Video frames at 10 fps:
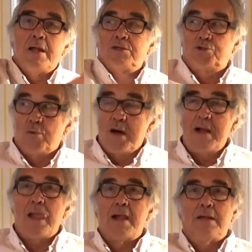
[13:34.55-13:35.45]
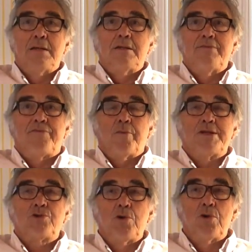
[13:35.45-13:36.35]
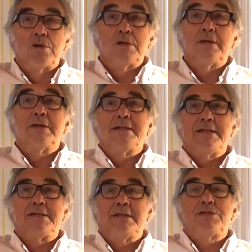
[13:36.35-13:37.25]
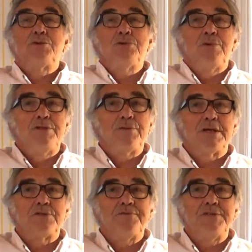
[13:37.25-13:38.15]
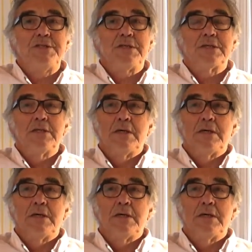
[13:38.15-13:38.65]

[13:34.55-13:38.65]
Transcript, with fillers: soit formation longue à destination de l'éducation physique.